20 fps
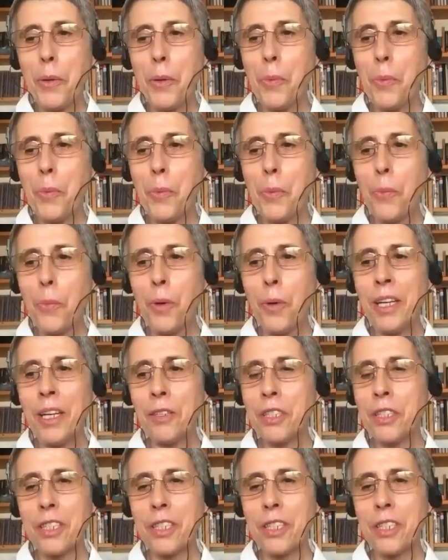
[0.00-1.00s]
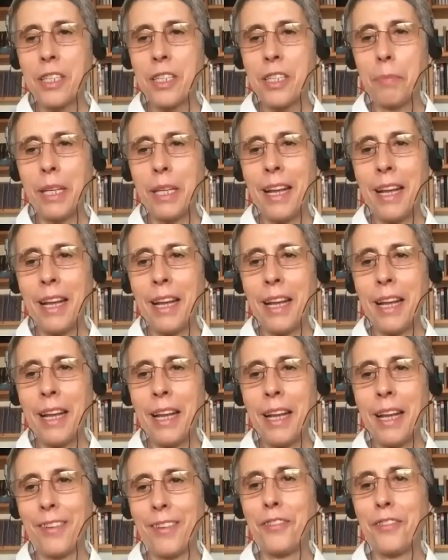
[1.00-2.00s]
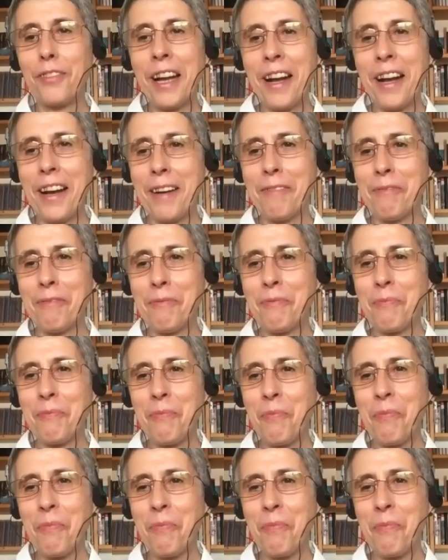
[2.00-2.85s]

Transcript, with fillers: buenos, bien hallado, Fraga.